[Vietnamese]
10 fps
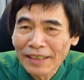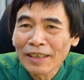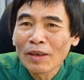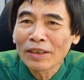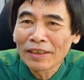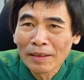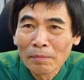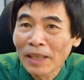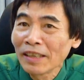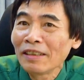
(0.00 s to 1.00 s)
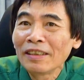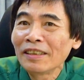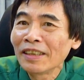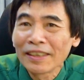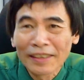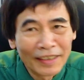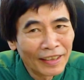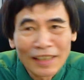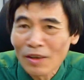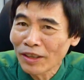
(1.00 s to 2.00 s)
sẽ nói mày như đười ấy
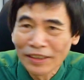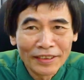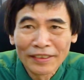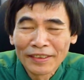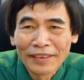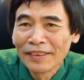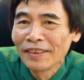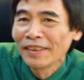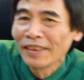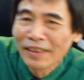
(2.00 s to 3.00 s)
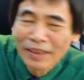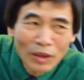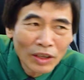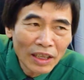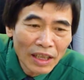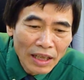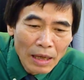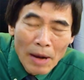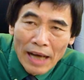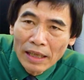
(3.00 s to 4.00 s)
đừng nói nữa cho nên là
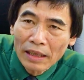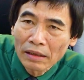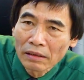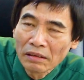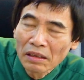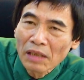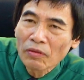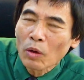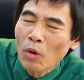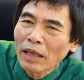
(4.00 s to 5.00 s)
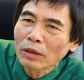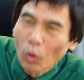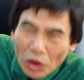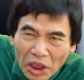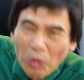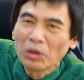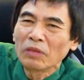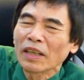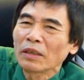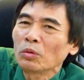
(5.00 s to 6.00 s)
các bạn ạ à, những cái văn hóa tối thiểu như
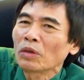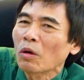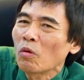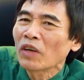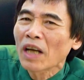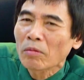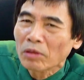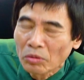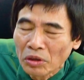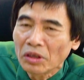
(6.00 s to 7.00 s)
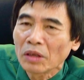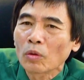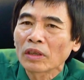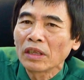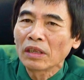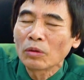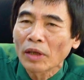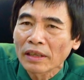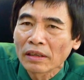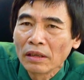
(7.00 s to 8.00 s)
vậy chúng ta cũng phải học trong chương trình quản trị kinh
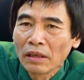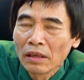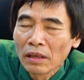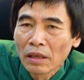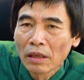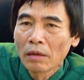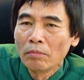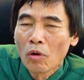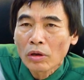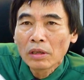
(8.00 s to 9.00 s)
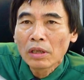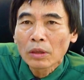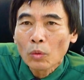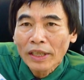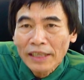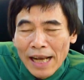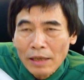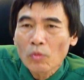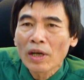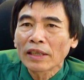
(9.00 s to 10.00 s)
doanh một người quét
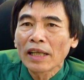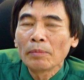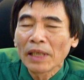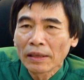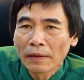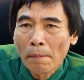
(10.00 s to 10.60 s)
rác cũng là thầy mình